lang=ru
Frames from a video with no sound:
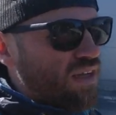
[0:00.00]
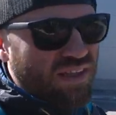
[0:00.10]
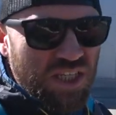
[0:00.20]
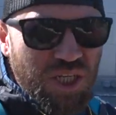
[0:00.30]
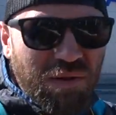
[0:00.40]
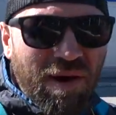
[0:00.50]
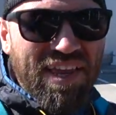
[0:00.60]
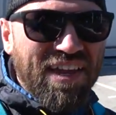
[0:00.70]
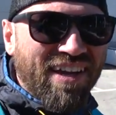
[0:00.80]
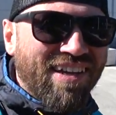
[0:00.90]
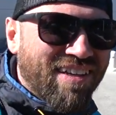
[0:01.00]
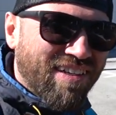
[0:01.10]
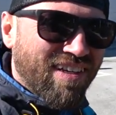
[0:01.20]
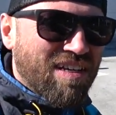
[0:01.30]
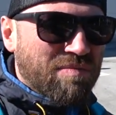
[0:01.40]
даже Албания.
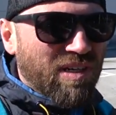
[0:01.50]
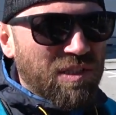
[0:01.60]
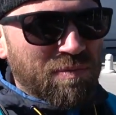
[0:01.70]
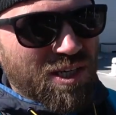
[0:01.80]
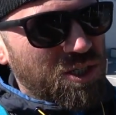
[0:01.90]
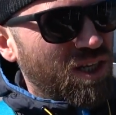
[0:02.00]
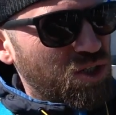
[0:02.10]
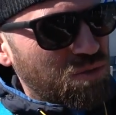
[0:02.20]
В принципе, я ожидал,